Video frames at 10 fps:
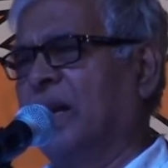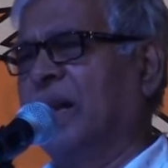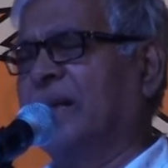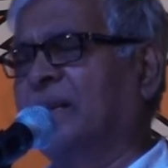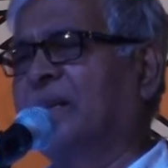
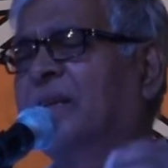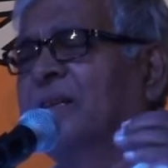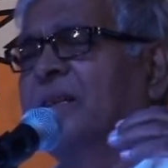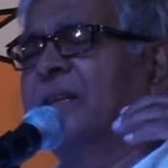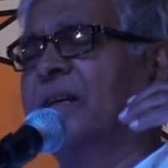নেতাদের
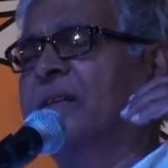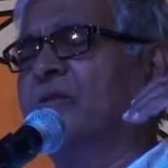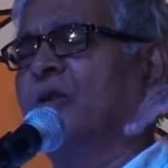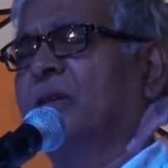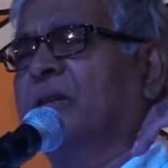চিন্তা
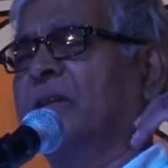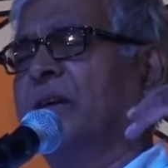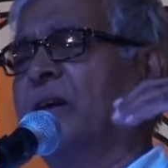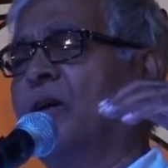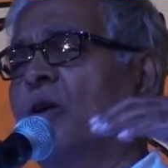চেতনার চাইতে
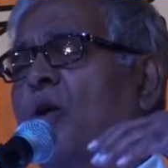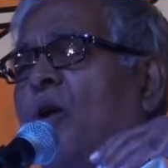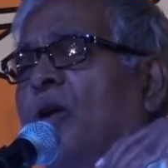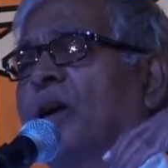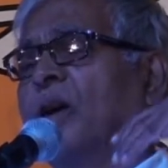
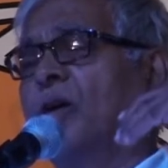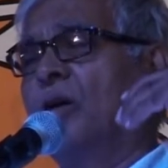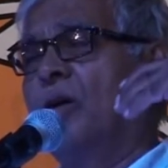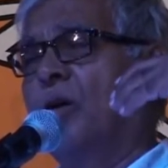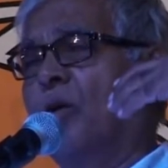অনেক
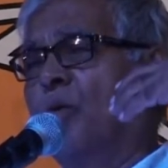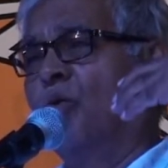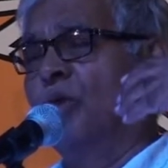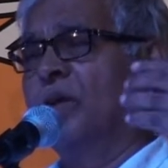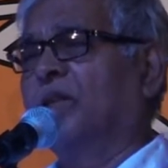
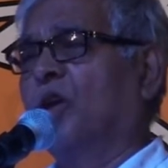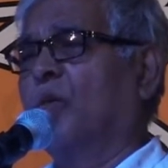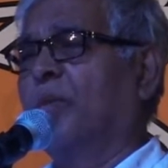ঊর্ধ্বে ছিল